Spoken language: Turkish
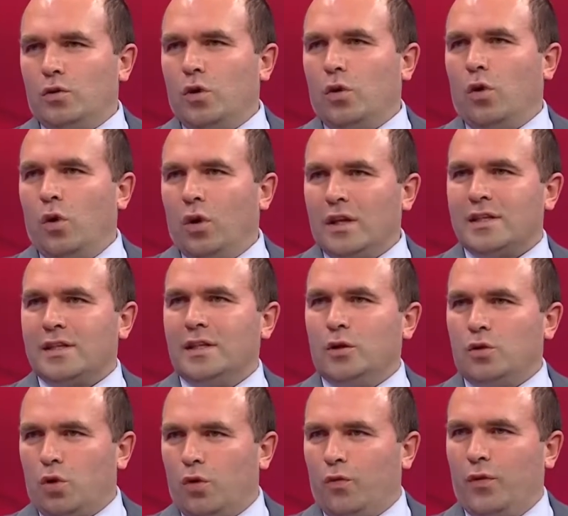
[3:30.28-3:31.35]
olasılığı
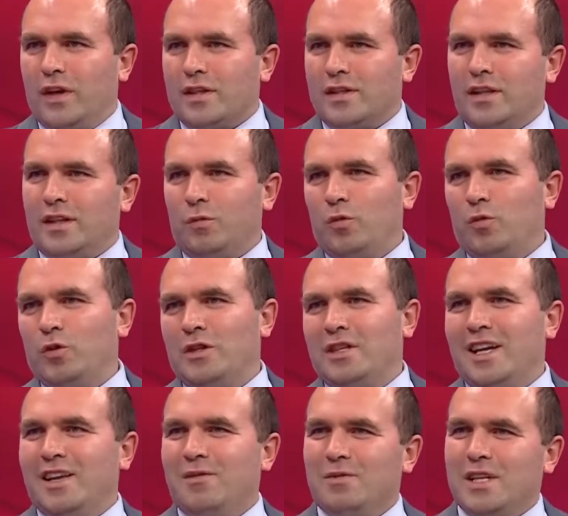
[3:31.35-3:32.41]
çok fazla. Tabii bu
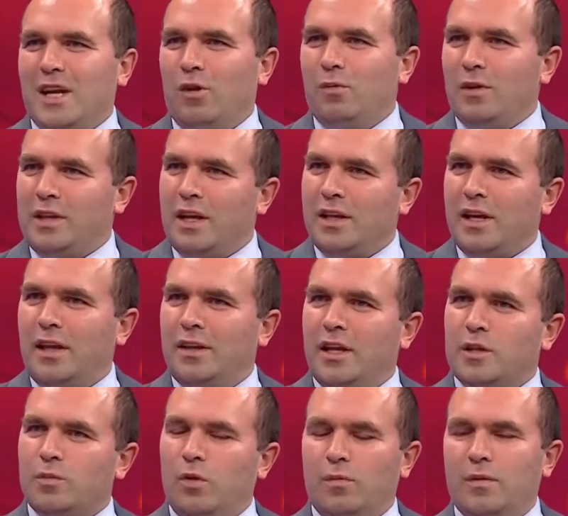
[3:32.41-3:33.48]
işte imza olmadan ya da anlaşma doğru.